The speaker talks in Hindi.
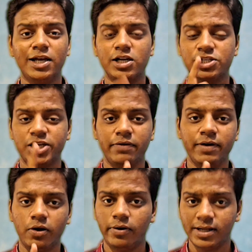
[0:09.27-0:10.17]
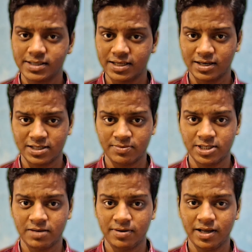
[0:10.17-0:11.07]
एक जेनविन ऑडियंस की तरह
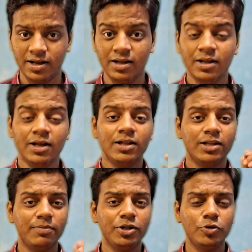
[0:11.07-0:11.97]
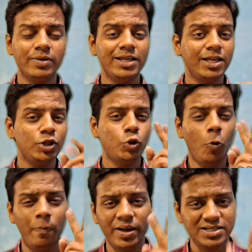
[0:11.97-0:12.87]
समझना पड़ेगा तभी तुम्हें ये दो
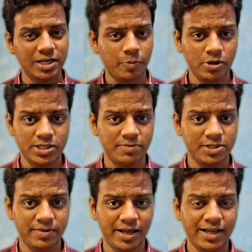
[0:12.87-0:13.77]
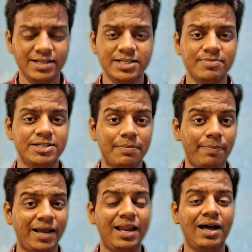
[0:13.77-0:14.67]
बेसिक पॉइंट समझ में आएंगे जिसमें से
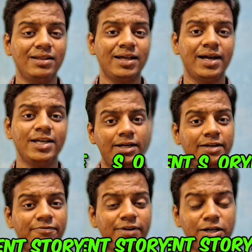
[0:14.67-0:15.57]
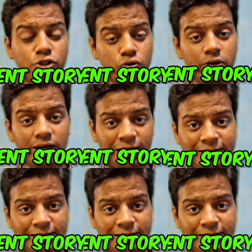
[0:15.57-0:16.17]
पहला आता है डिफरेंट स्टोरी लाइन